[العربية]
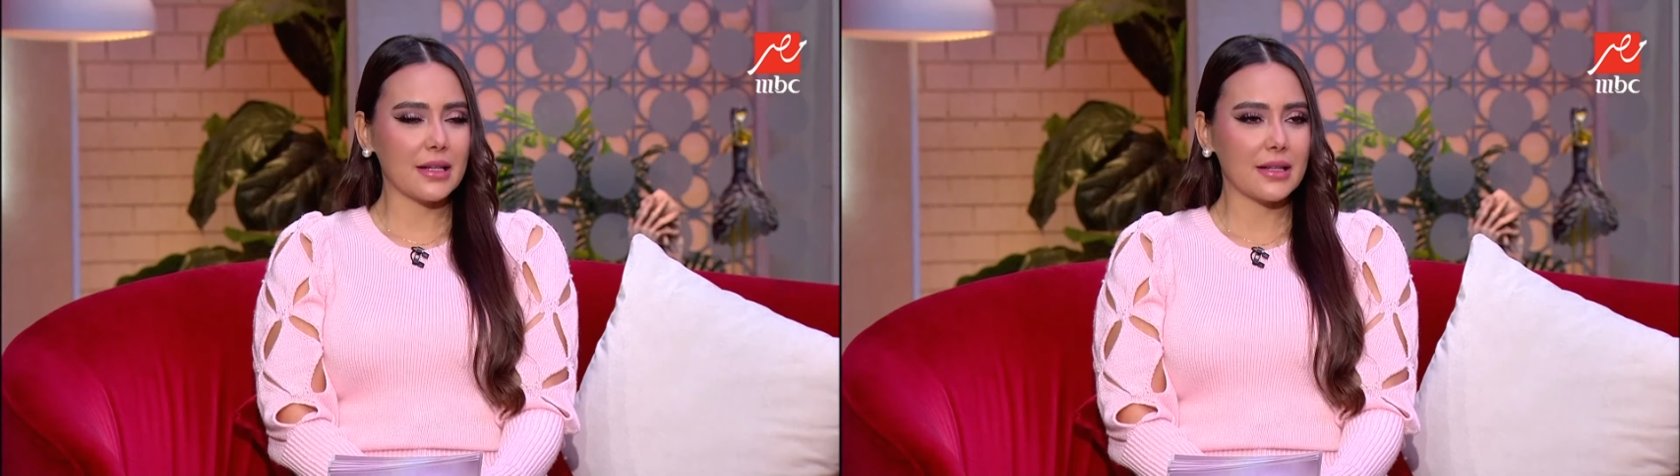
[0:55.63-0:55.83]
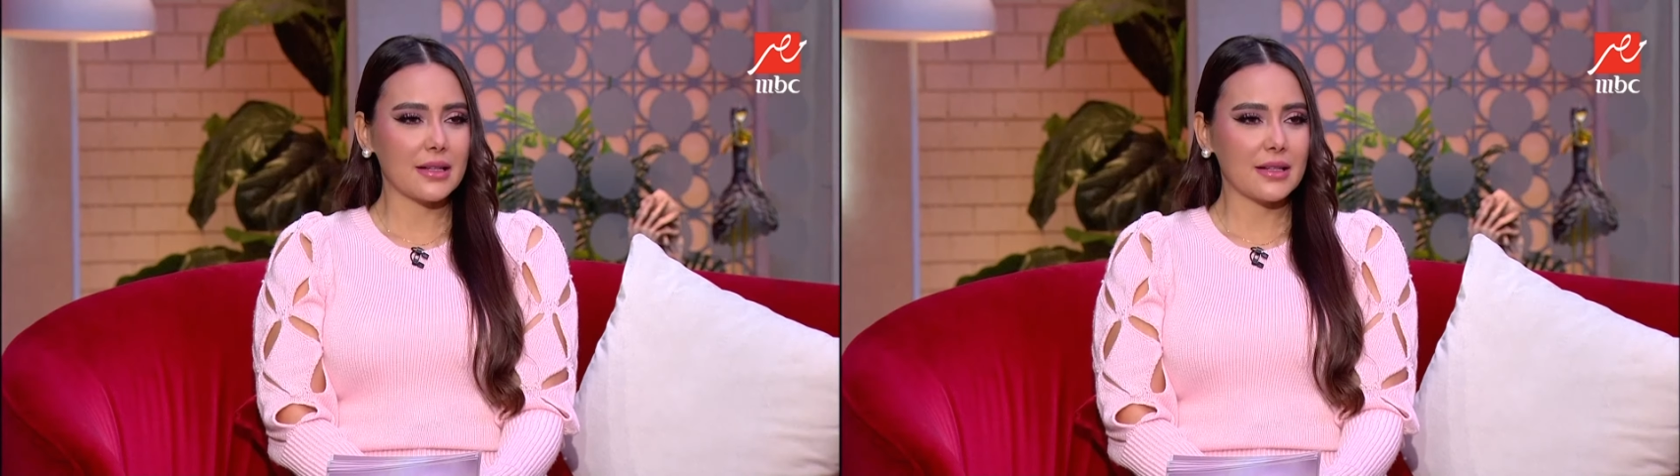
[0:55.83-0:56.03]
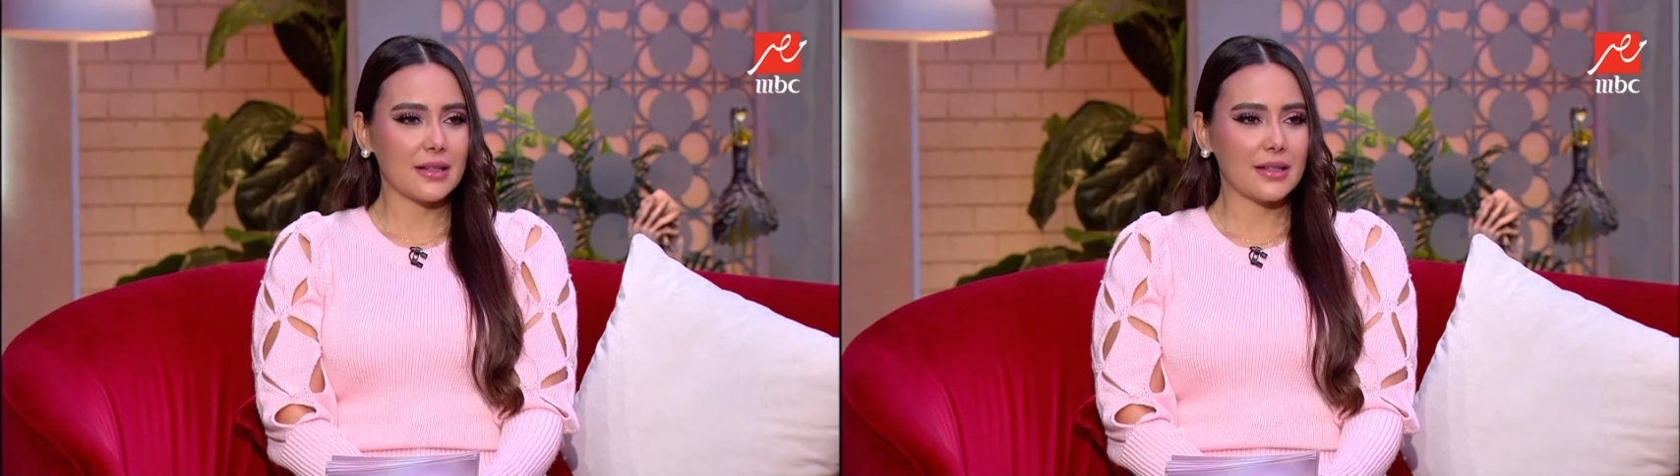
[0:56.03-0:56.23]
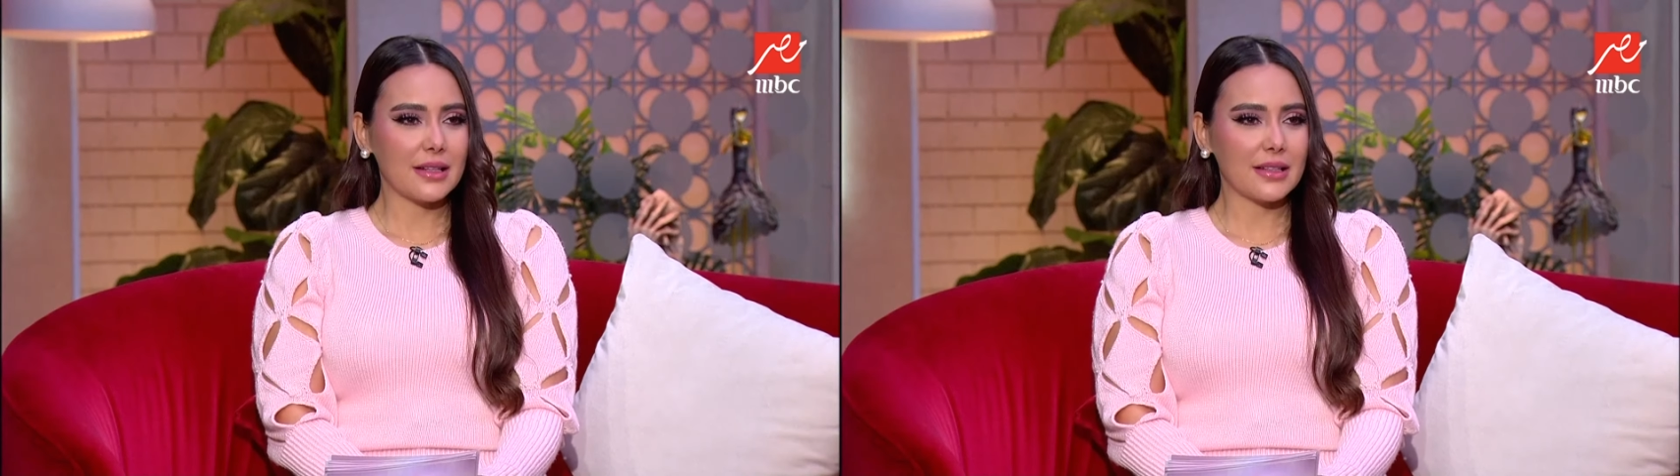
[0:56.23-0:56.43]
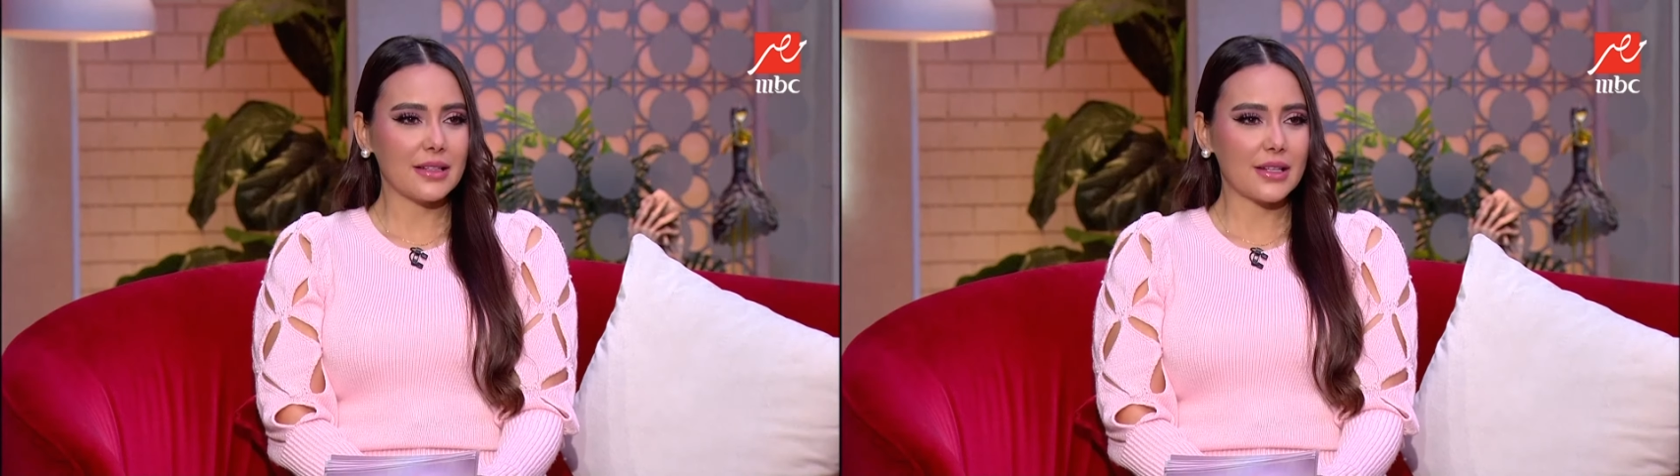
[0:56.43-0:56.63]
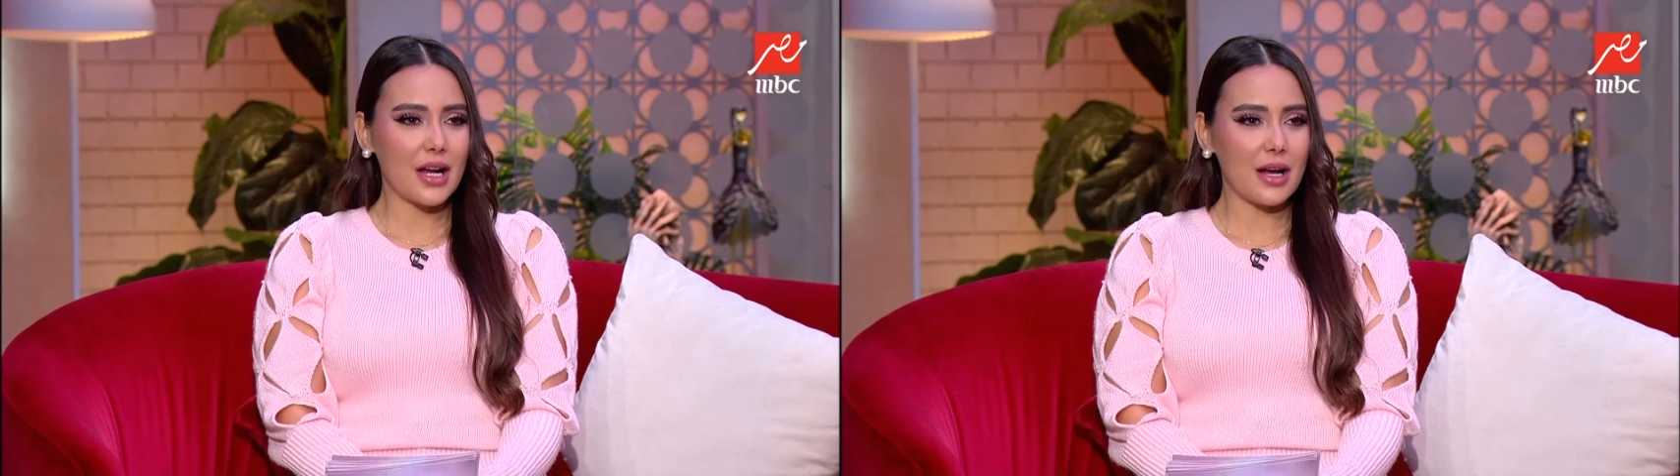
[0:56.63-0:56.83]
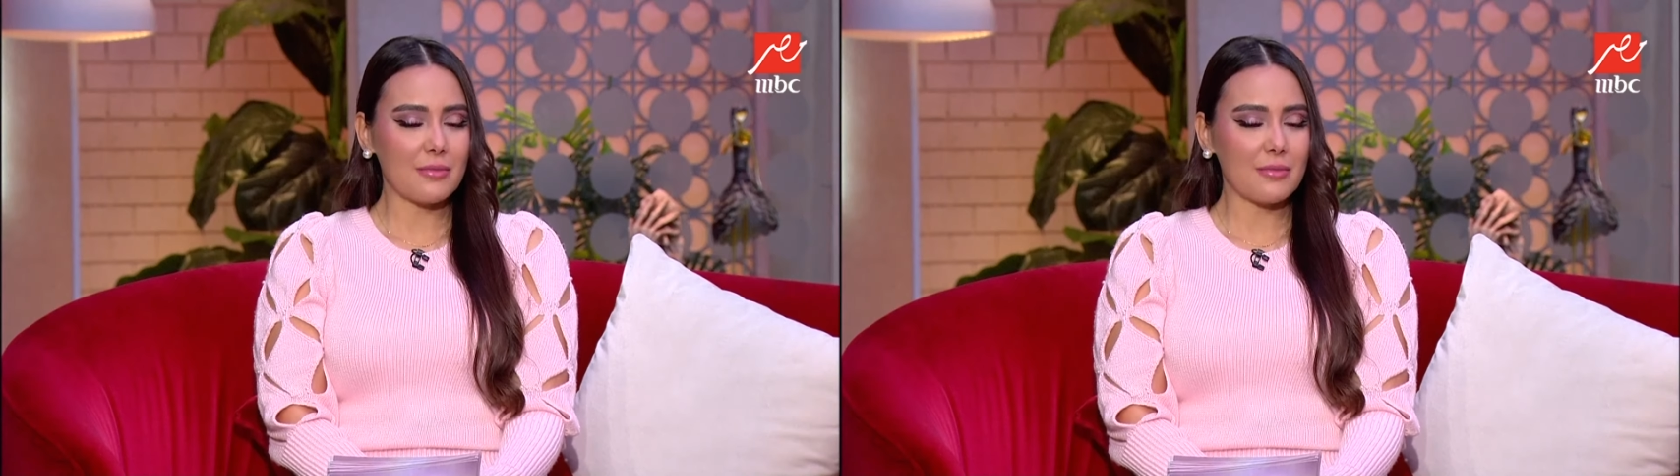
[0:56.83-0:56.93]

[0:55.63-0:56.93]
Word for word: كده في المغربيه كده على